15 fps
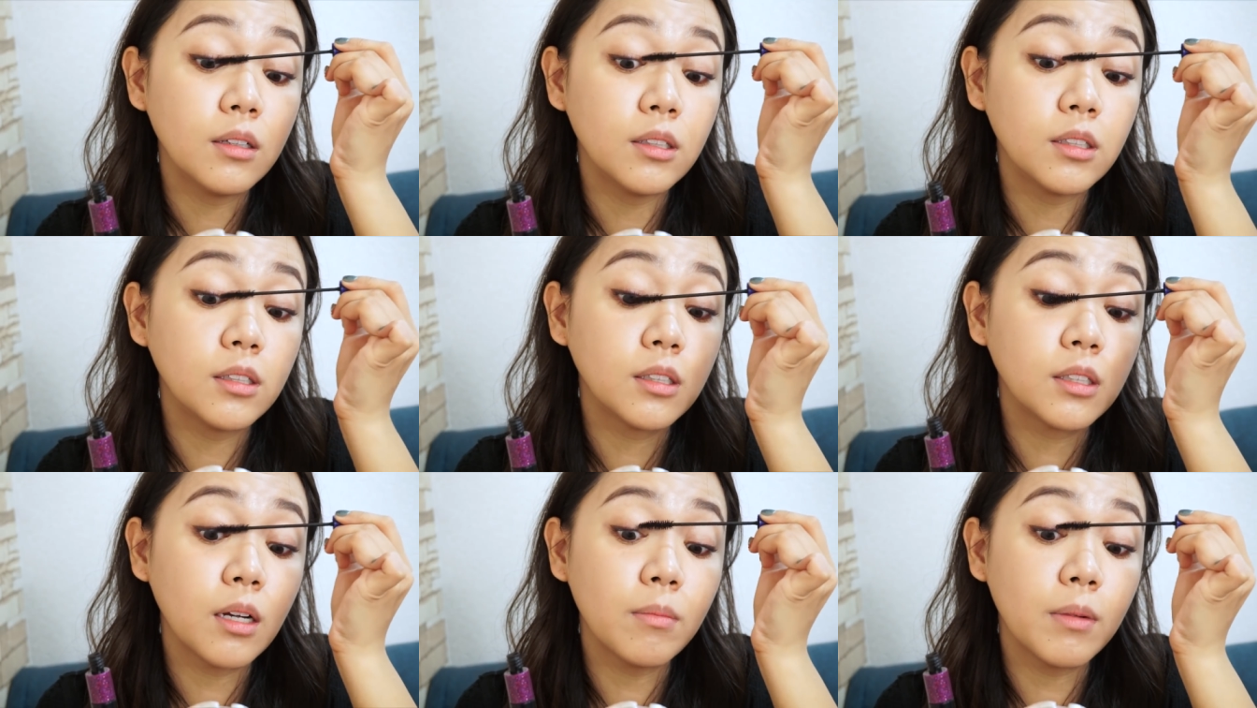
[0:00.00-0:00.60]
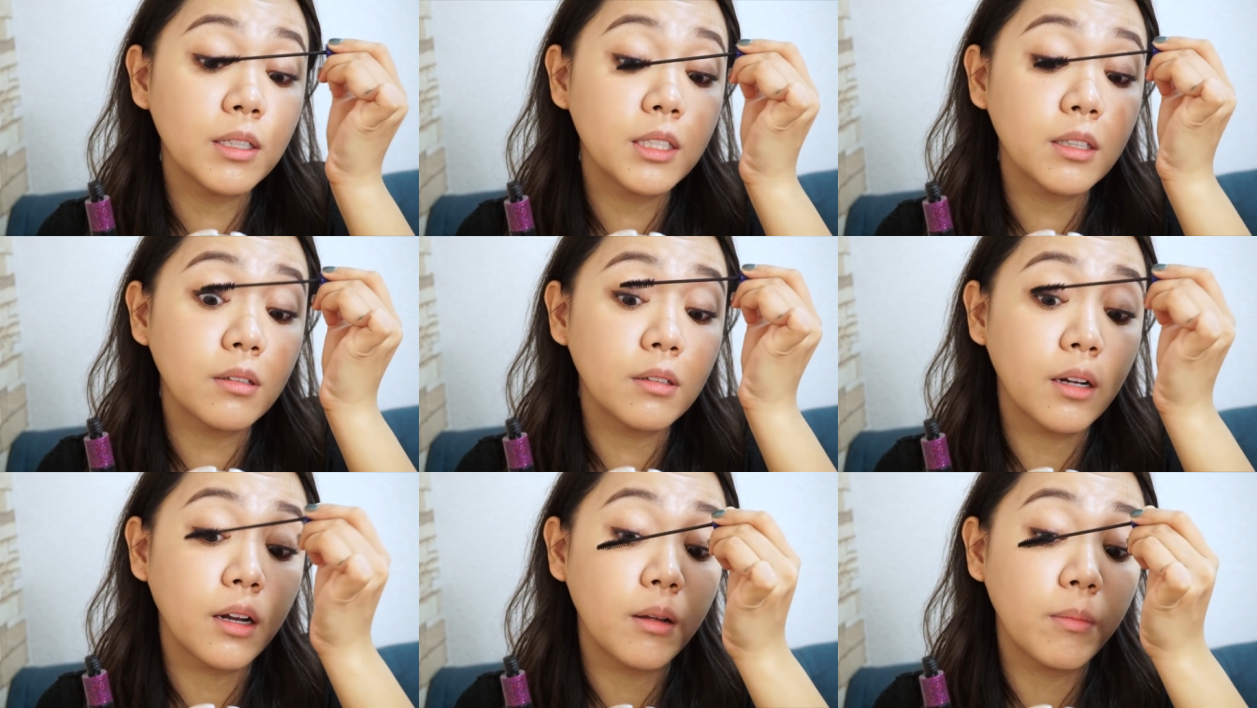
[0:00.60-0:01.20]
凄まじ
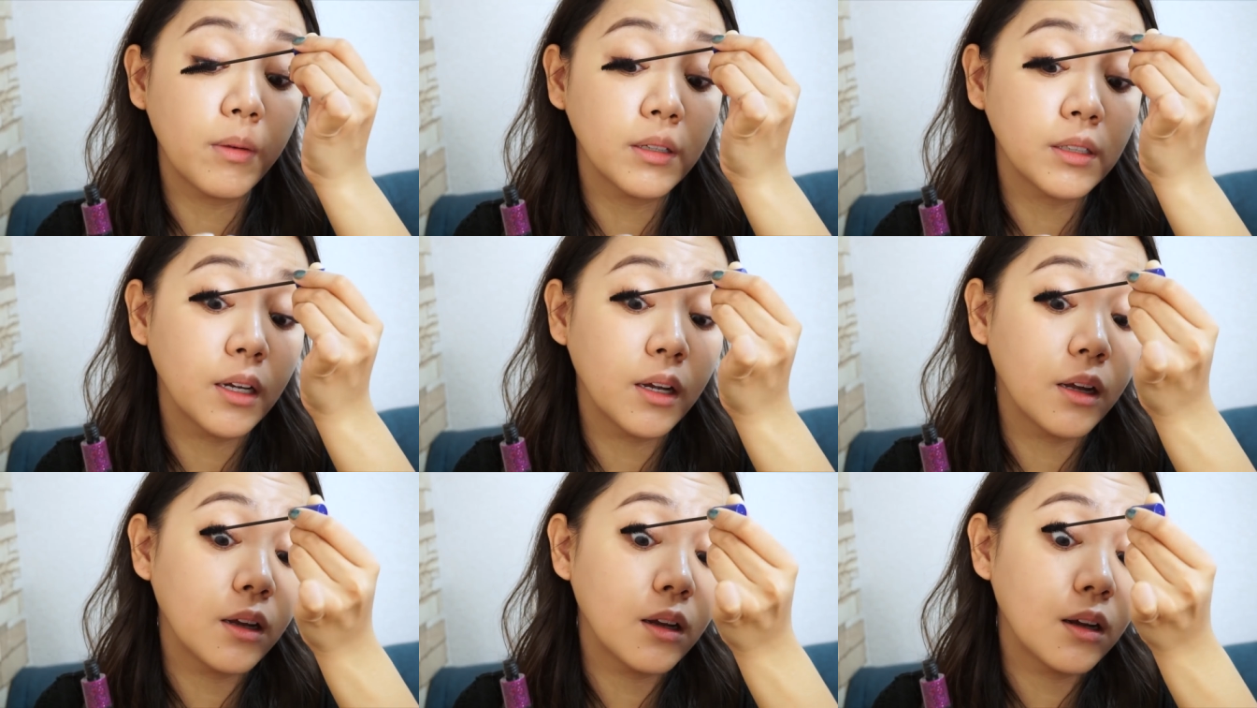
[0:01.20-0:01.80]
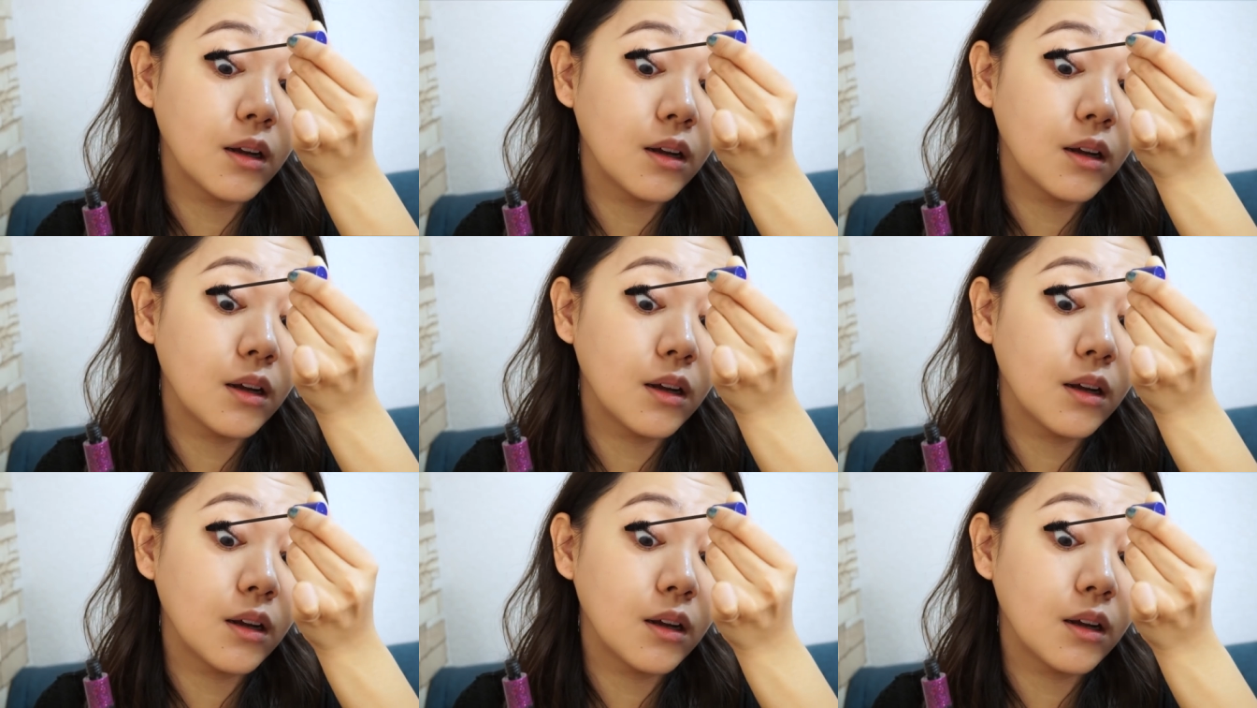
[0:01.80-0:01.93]
くなりません